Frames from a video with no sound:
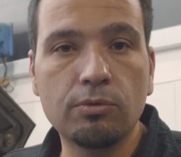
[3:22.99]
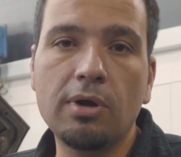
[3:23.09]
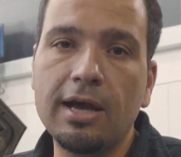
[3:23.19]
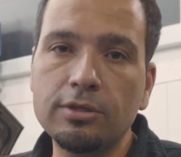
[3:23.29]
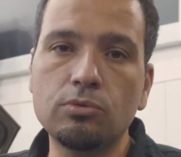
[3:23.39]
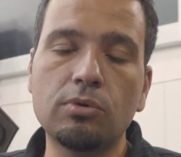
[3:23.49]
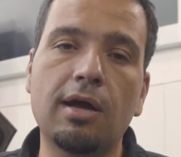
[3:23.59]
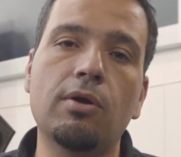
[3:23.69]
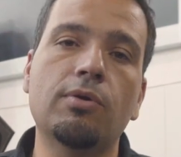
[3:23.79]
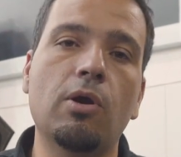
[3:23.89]
Num caso de um
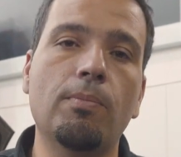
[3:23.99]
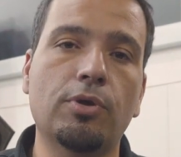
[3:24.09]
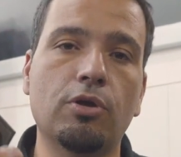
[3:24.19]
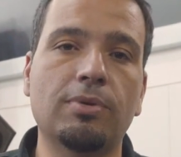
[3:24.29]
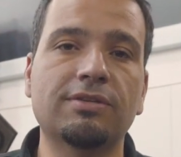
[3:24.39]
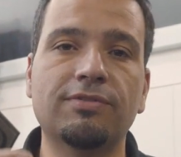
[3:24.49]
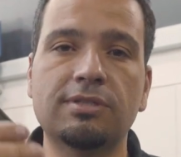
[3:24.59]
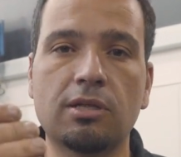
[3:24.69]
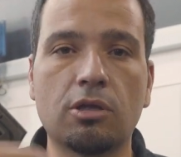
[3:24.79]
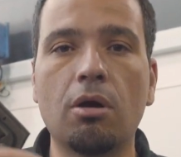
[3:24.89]
carro que é um pouquinho mais
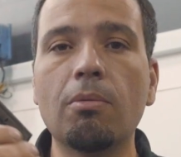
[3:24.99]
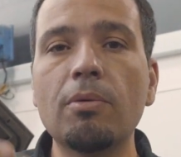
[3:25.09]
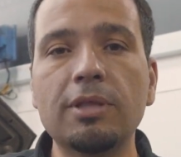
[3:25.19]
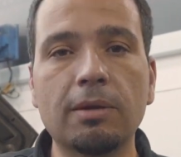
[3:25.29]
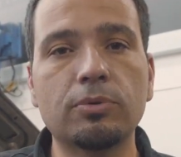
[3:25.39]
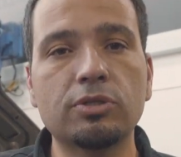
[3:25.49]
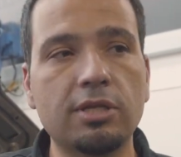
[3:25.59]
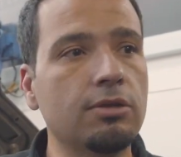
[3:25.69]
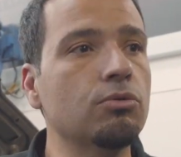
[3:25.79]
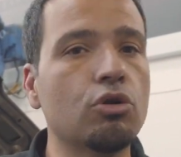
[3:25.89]
avançado, que é uma bobina por cilindro,